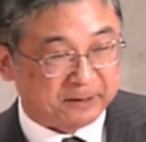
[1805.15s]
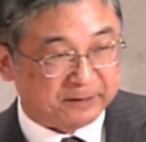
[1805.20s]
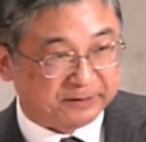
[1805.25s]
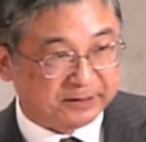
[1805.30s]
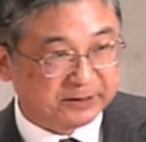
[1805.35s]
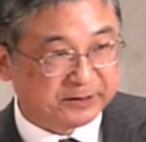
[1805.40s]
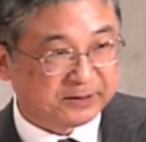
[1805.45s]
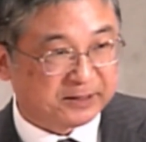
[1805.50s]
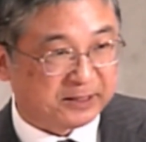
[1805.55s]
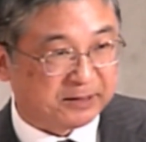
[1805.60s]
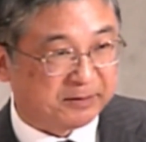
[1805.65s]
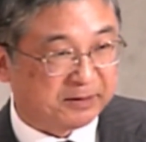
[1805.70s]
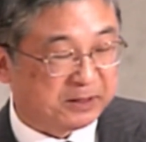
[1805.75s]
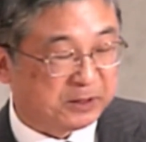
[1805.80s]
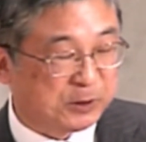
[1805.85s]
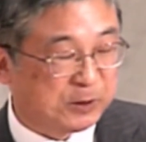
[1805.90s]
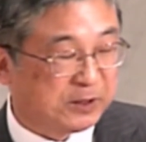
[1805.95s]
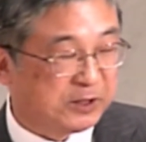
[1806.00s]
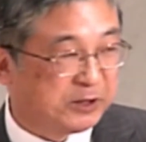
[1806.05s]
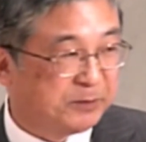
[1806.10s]
ですから
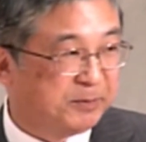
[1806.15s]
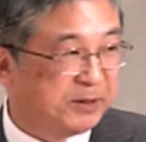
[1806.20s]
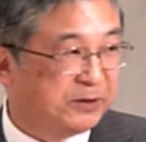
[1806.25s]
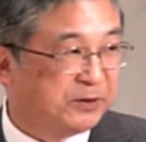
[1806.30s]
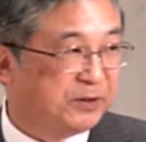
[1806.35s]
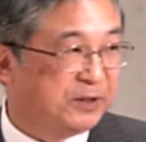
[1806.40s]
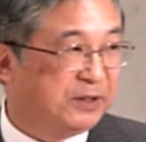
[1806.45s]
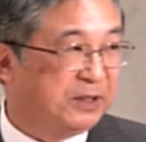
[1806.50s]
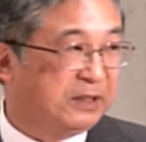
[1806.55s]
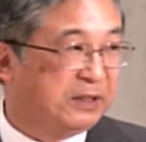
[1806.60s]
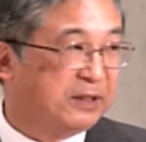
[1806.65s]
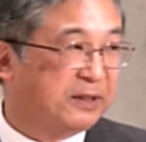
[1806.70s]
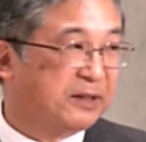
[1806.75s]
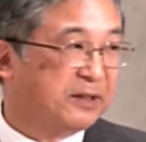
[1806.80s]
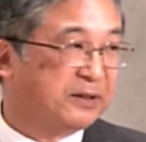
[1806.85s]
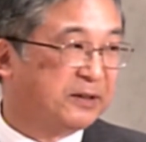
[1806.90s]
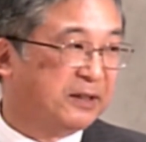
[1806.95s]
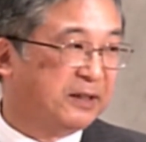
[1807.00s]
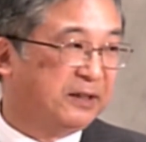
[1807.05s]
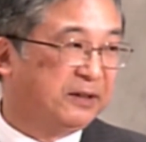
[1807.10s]
私が示す地に行き
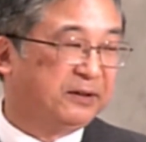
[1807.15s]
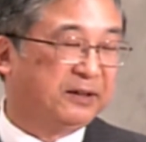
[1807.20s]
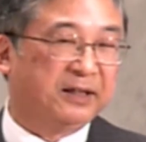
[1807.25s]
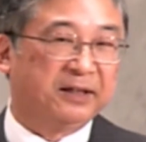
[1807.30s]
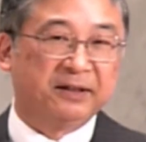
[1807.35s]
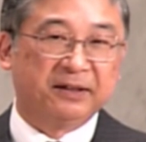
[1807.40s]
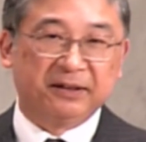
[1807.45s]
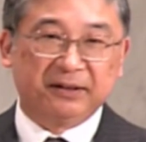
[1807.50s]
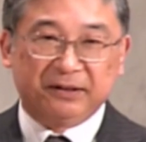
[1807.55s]
なさいって